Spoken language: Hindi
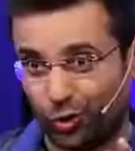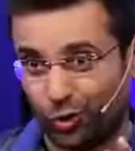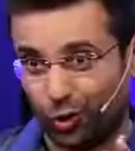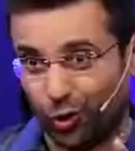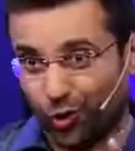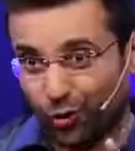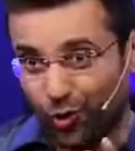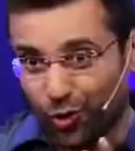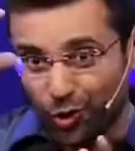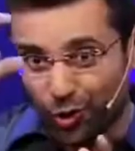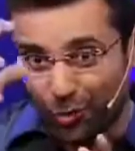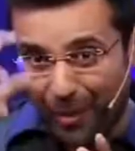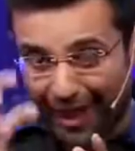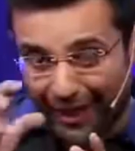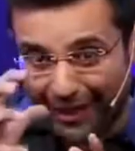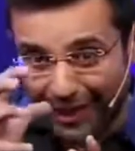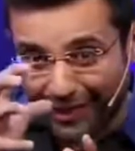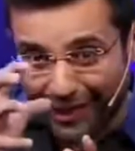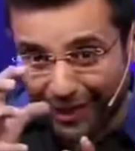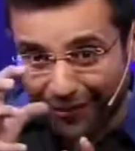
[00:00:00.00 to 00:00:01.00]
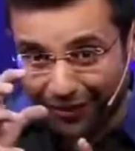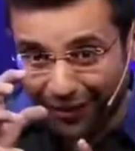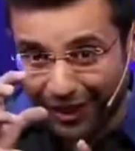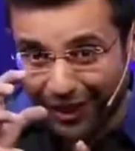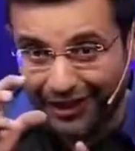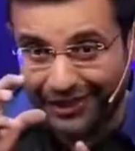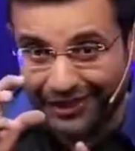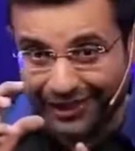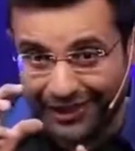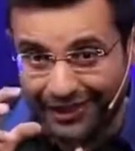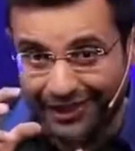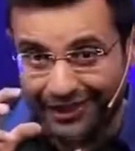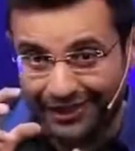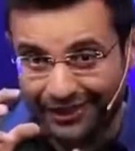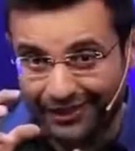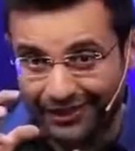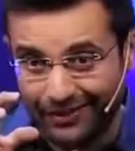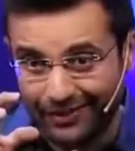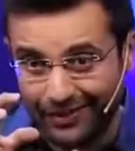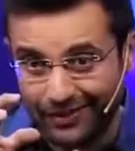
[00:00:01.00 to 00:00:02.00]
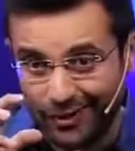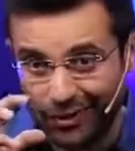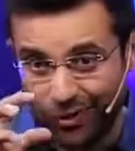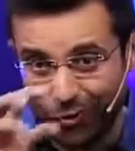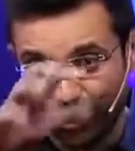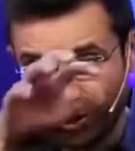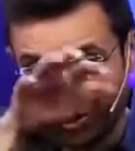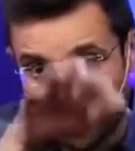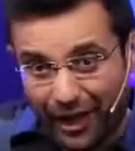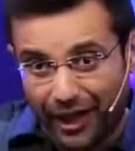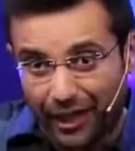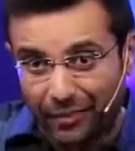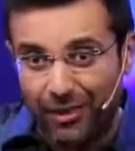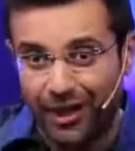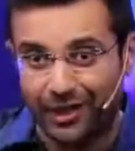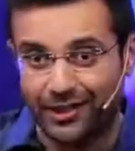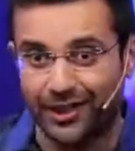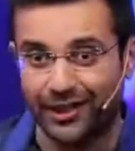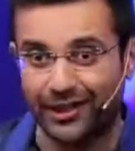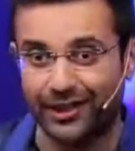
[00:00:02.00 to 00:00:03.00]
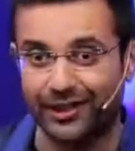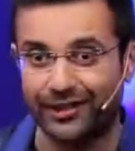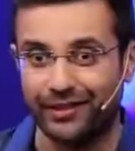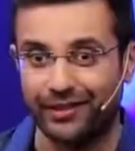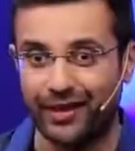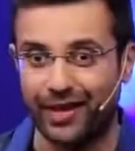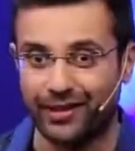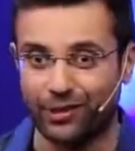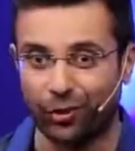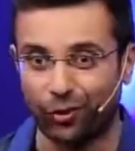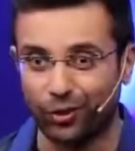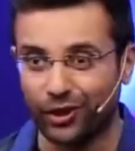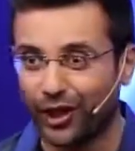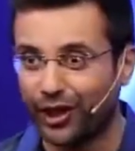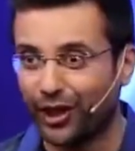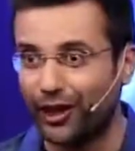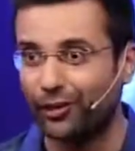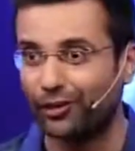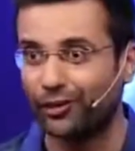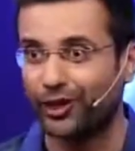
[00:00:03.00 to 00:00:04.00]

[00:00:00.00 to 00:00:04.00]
तो वो जो मैग्नेटिक फील्ड थी वो उस आयरन में आ जाएगी ऐसा होता है नहीं